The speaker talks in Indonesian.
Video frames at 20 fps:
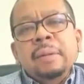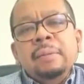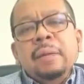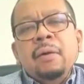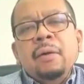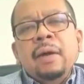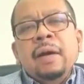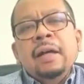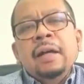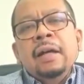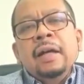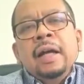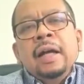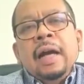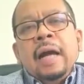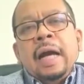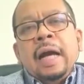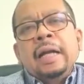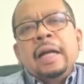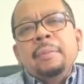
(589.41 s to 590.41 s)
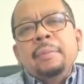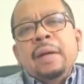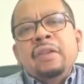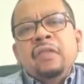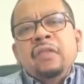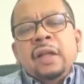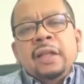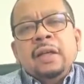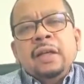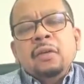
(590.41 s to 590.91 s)
tetapi bahwa
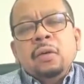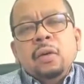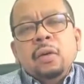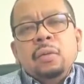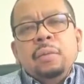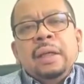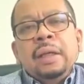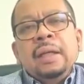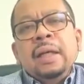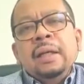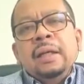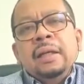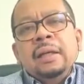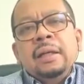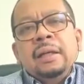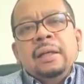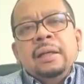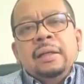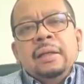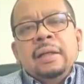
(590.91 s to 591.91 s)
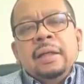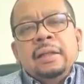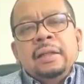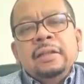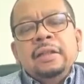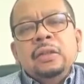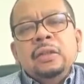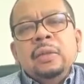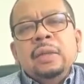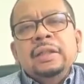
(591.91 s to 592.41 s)
ada manfaat ekonomi dari
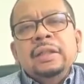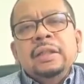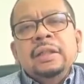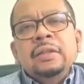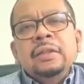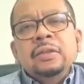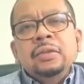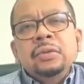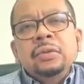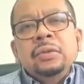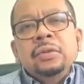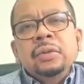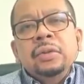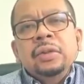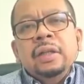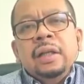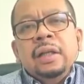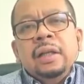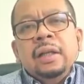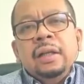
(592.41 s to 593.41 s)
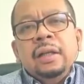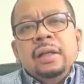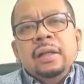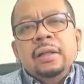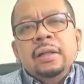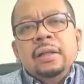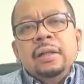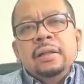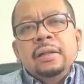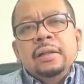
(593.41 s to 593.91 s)
dari situasi itu ya,